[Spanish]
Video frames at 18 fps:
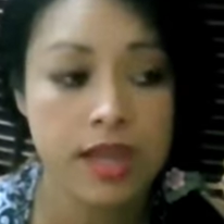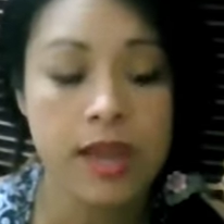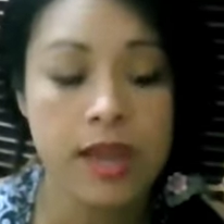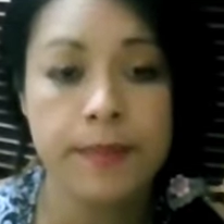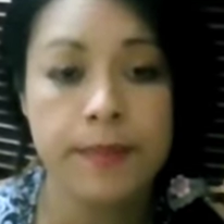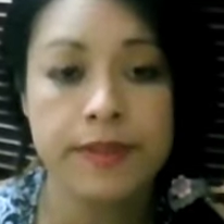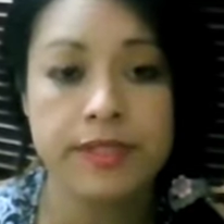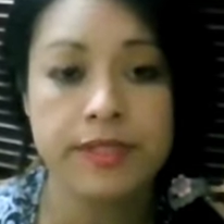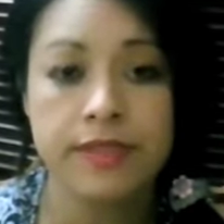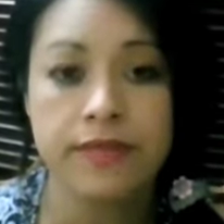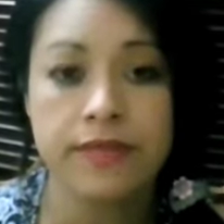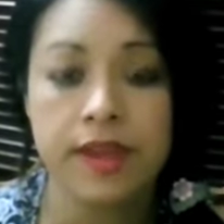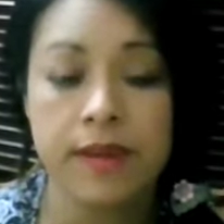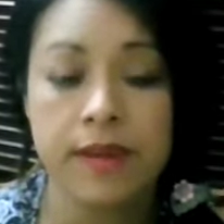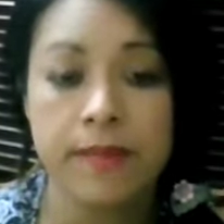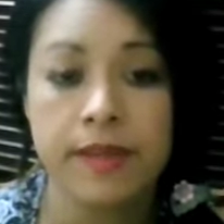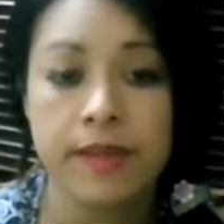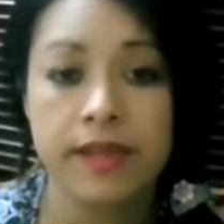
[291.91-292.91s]
Y
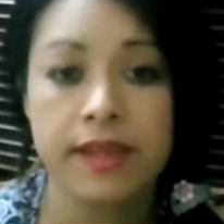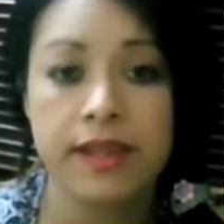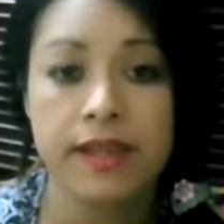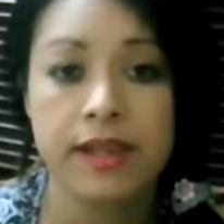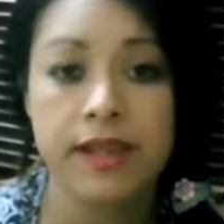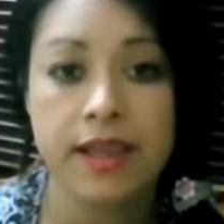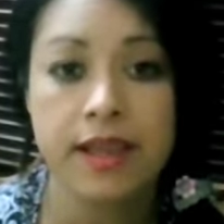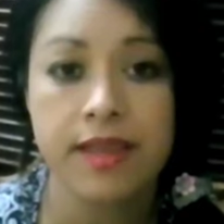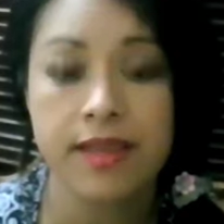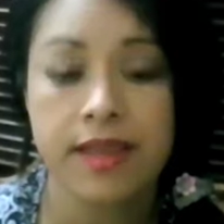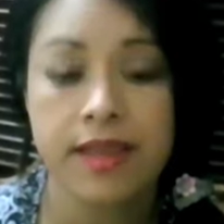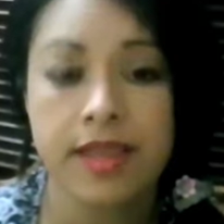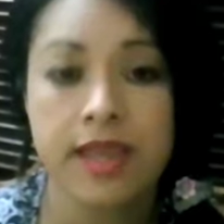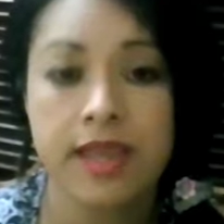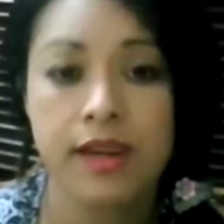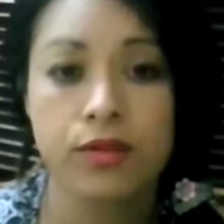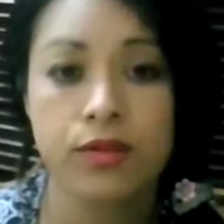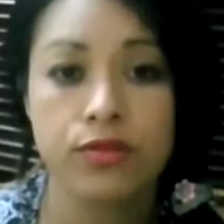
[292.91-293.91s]
específicamente el día
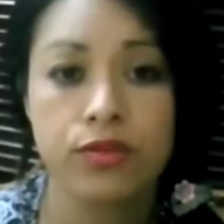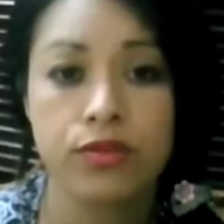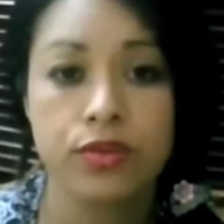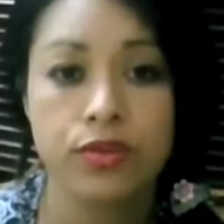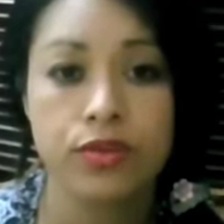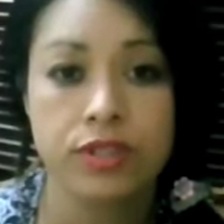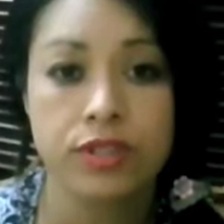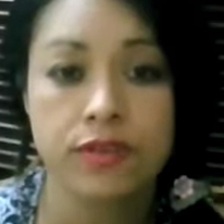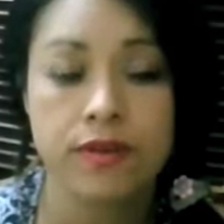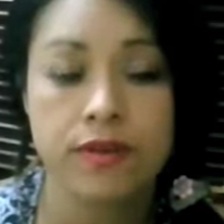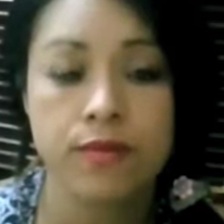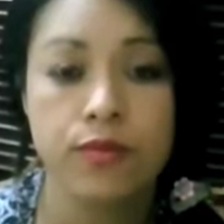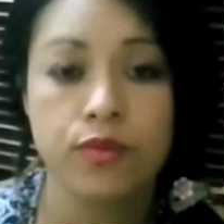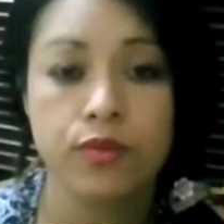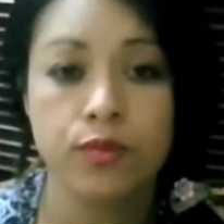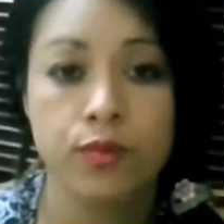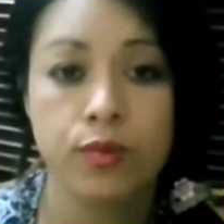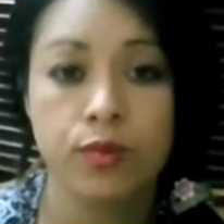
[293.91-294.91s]
de ayer nosotros
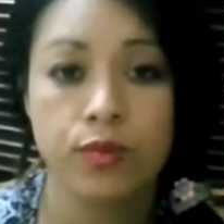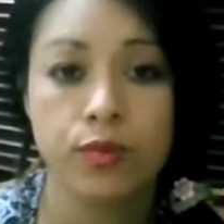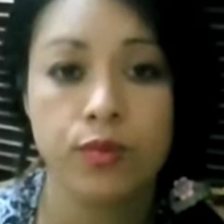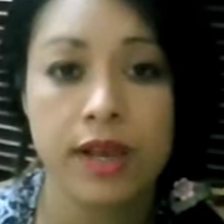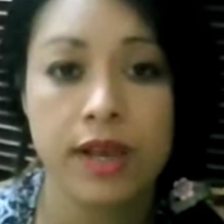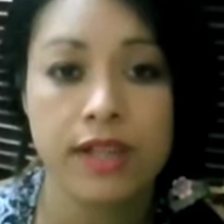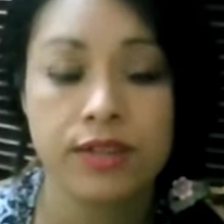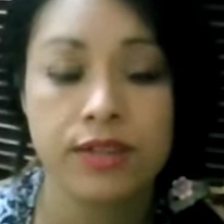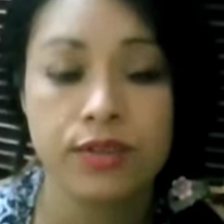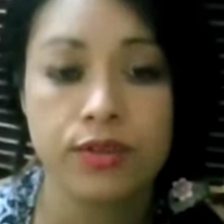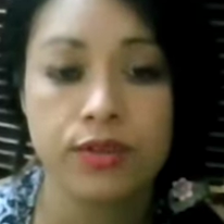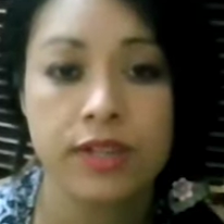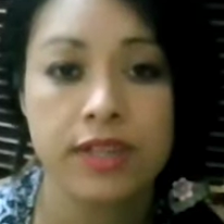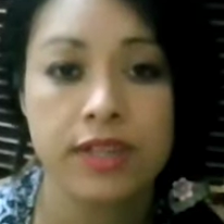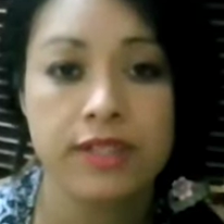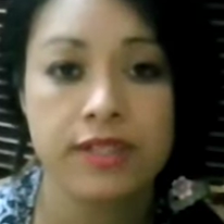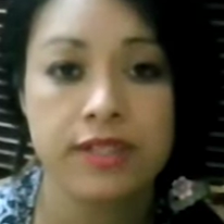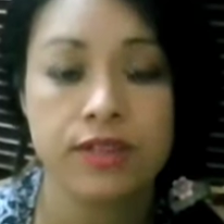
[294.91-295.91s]
íbamos por un
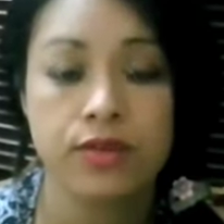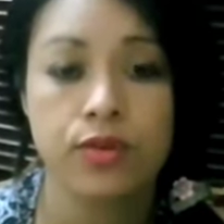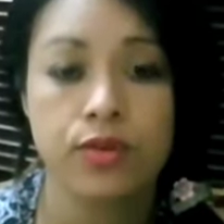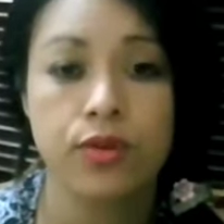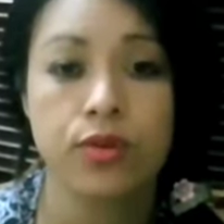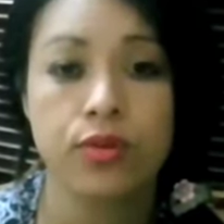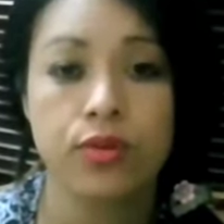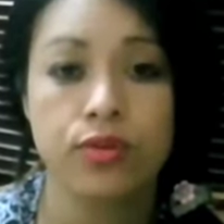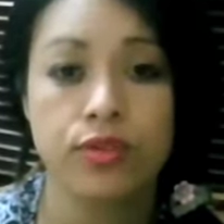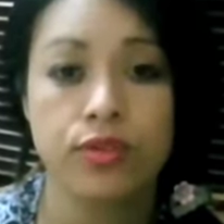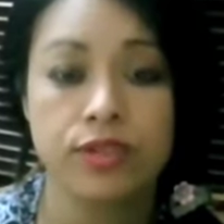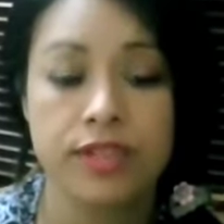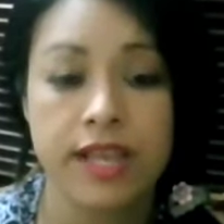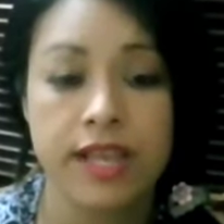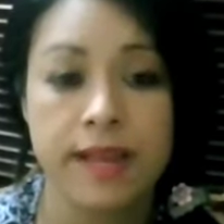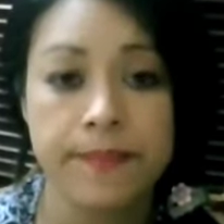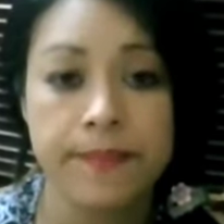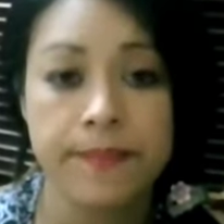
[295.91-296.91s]
caso del señor
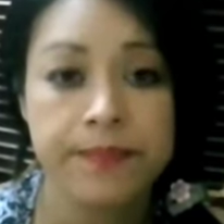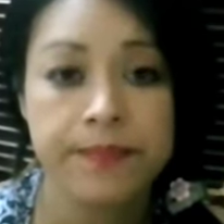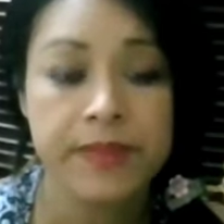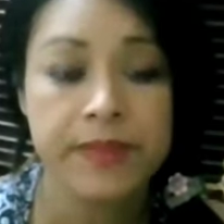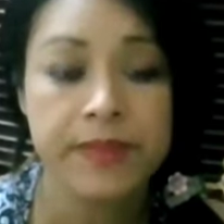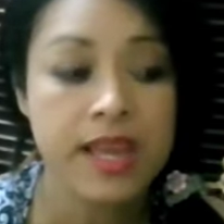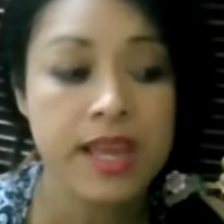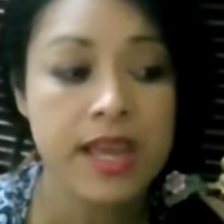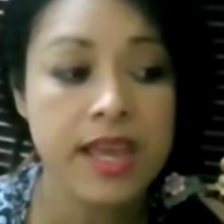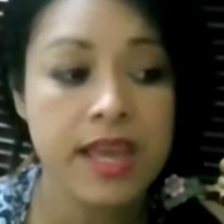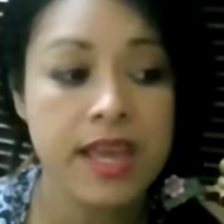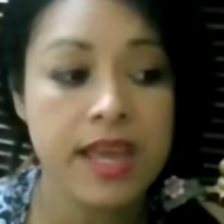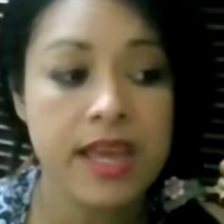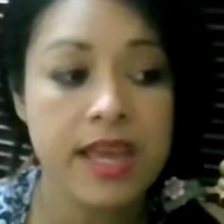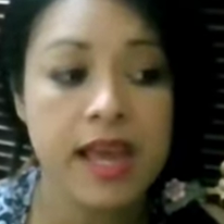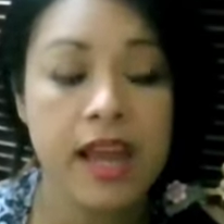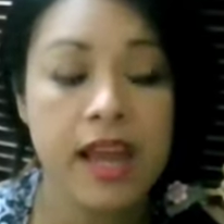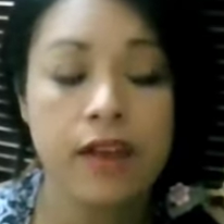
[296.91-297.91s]
José
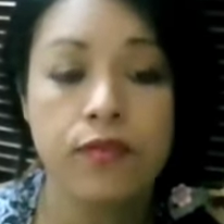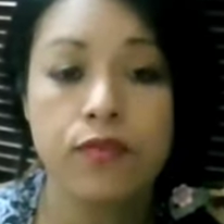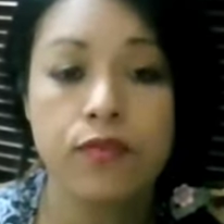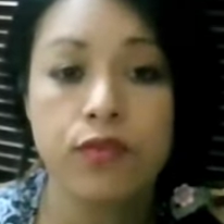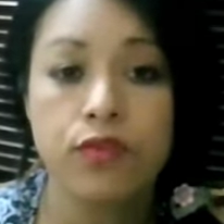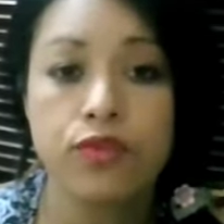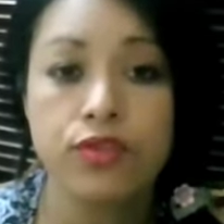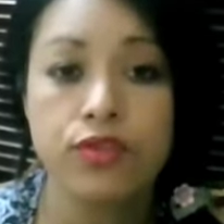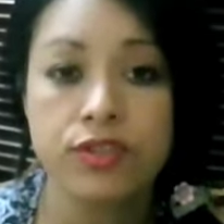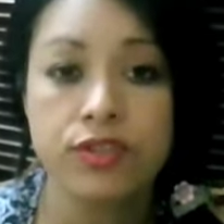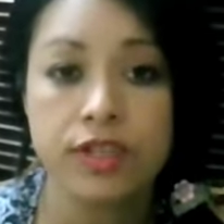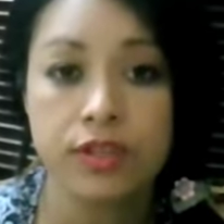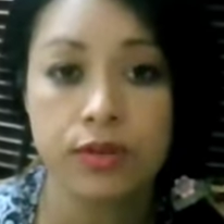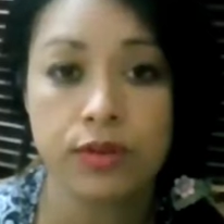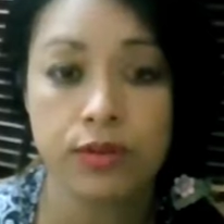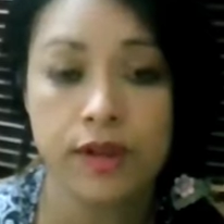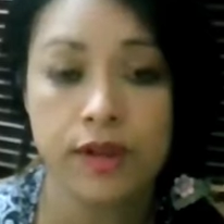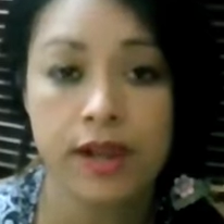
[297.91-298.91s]
eh, Alfonso
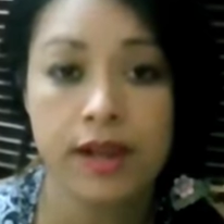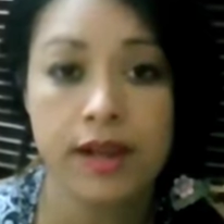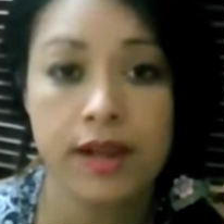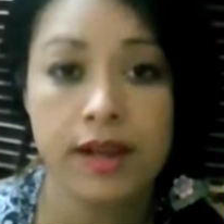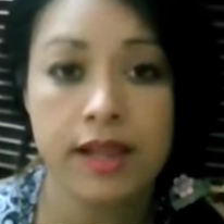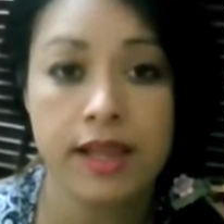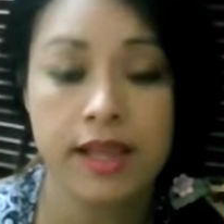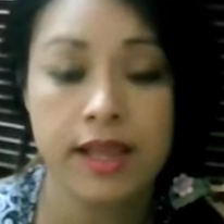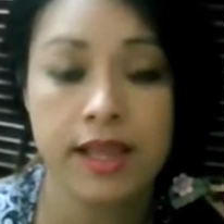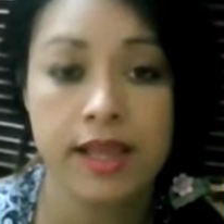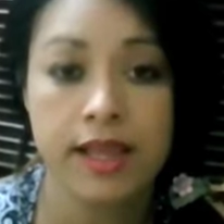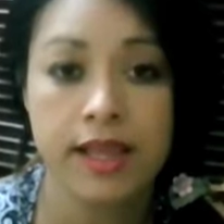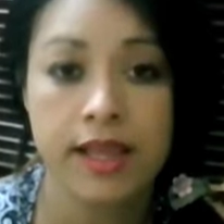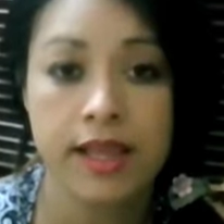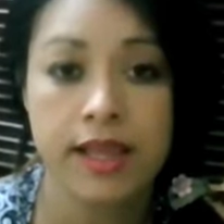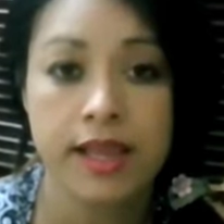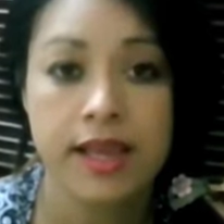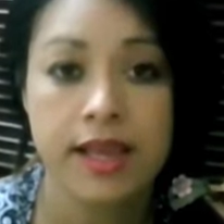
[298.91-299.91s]
Sandoval
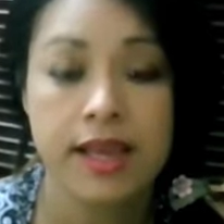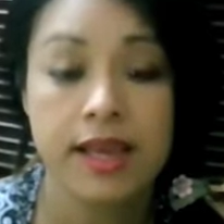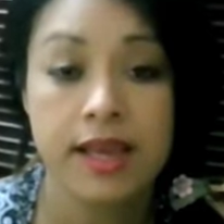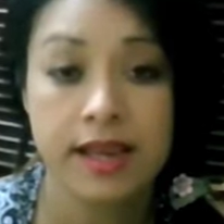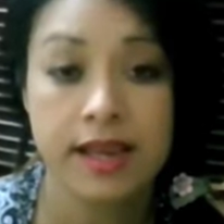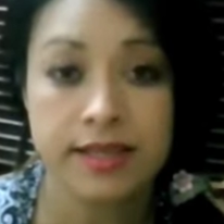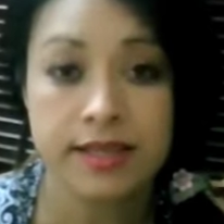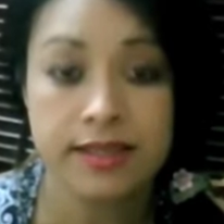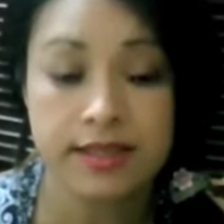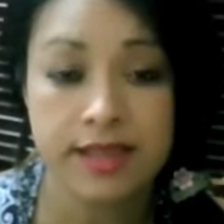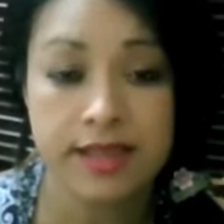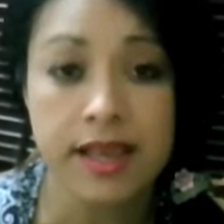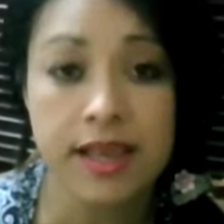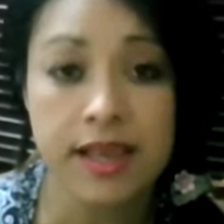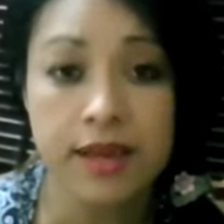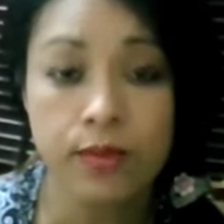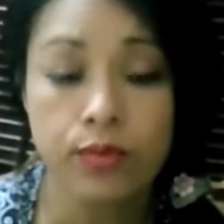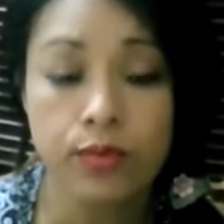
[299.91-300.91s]
eh,
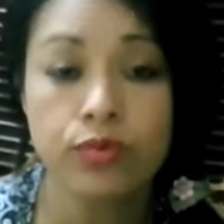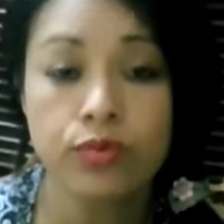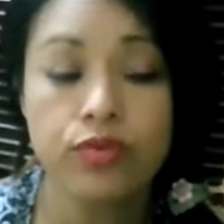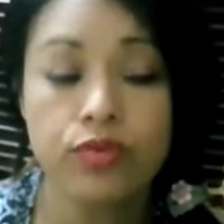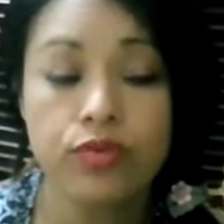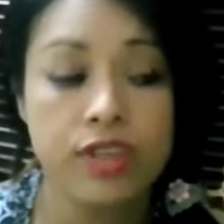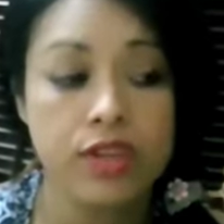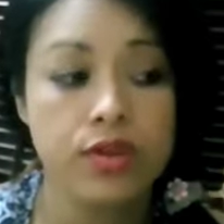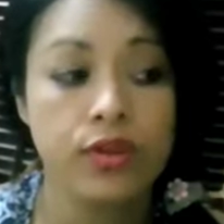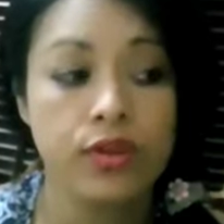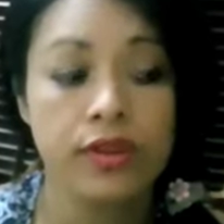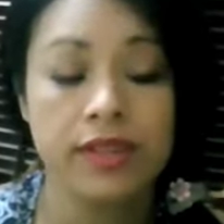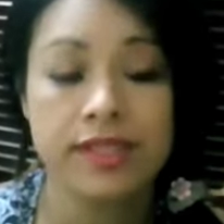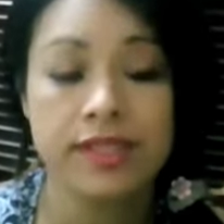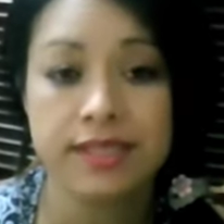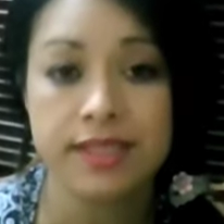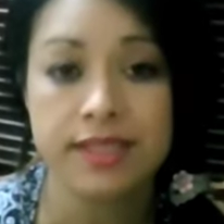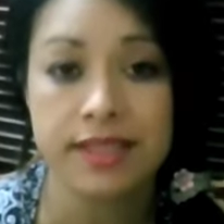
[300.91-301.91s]
García, un señor
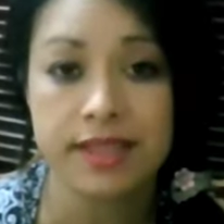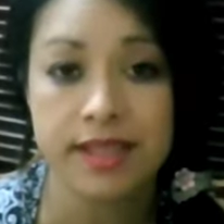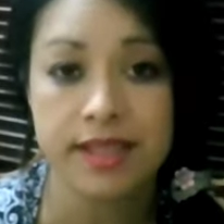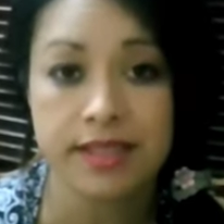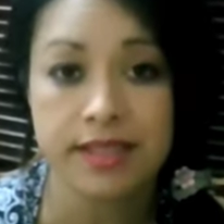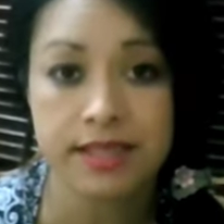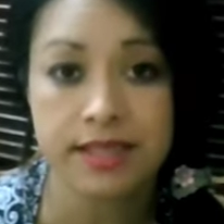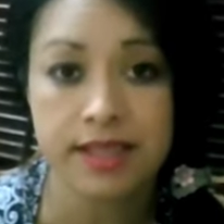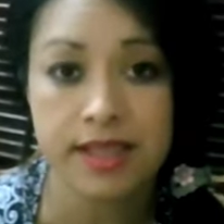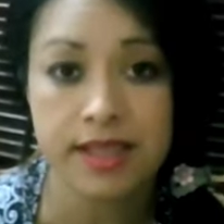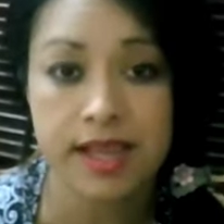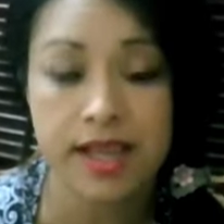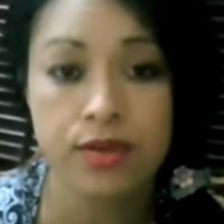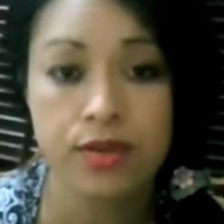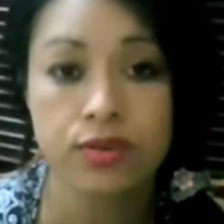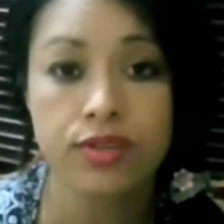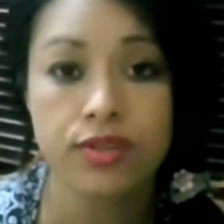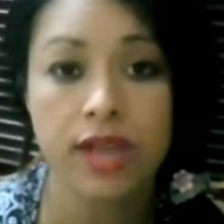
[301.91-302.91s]
de 67
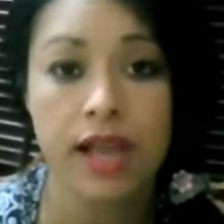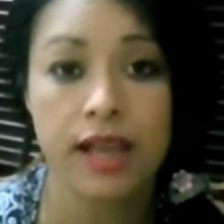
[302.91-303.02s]
años,